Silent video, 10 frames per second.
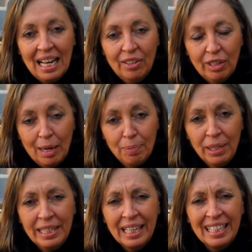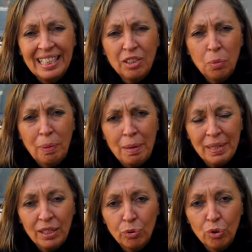Allora, la politica intanto
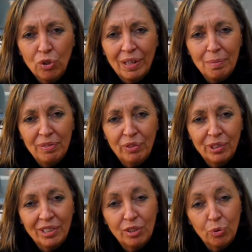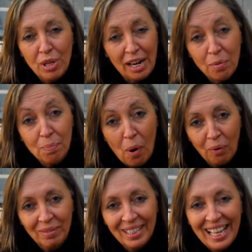prima di tutto dovrebbe forse studiare un po'
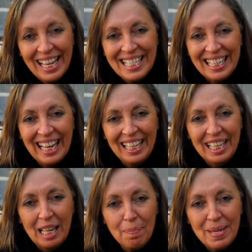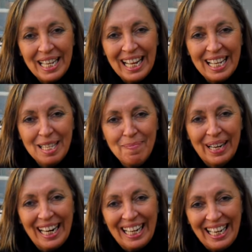e cercare di capire, di
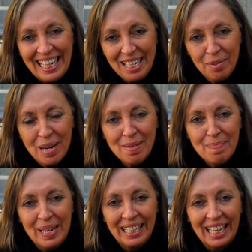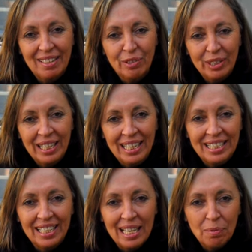parlare la lingua, perché a volte li
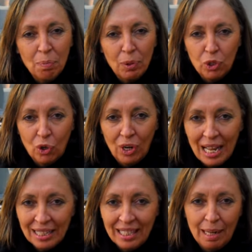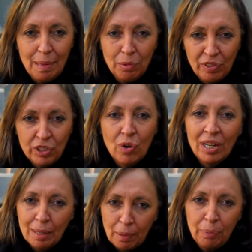sentiamo un po' scollati e l'abbiamo visto
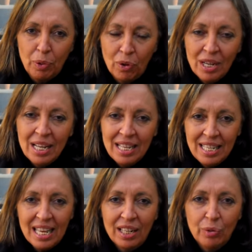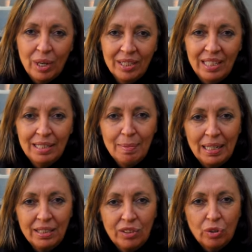anche proprio ieri durante il
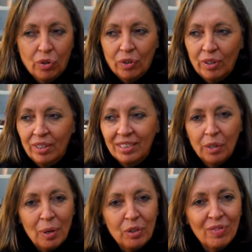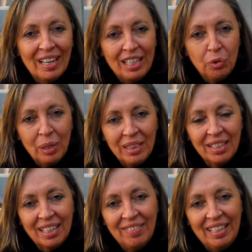dibattito, eh, seguendo i vari
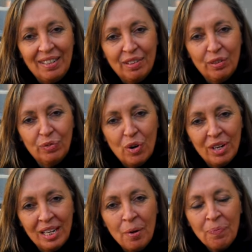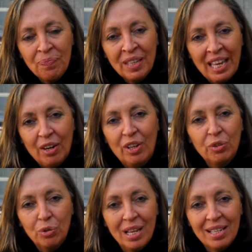tweet che venivano fuori, che erano
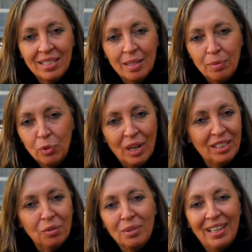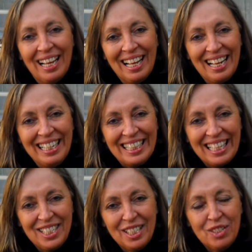entusiasti durante tutto la, il
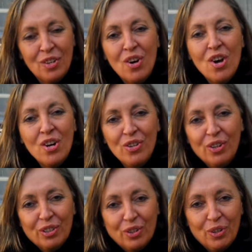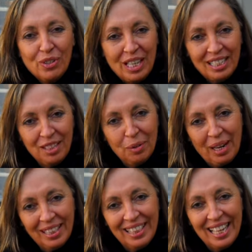tragitto, non lo sono stati
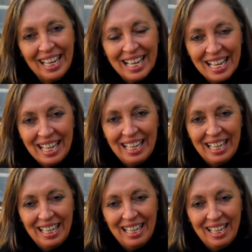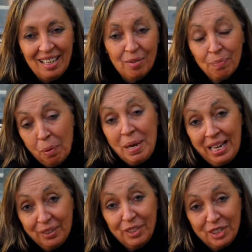durante, eh, un po'
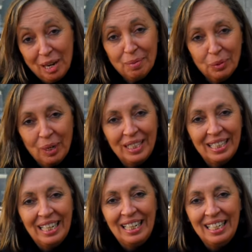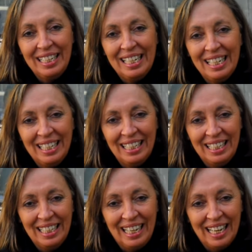meno, diciamo, durante il,
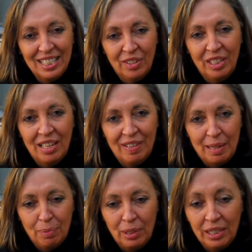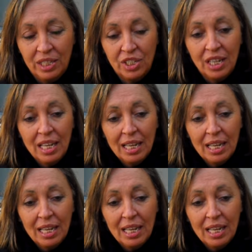le relazioni dei vari politici.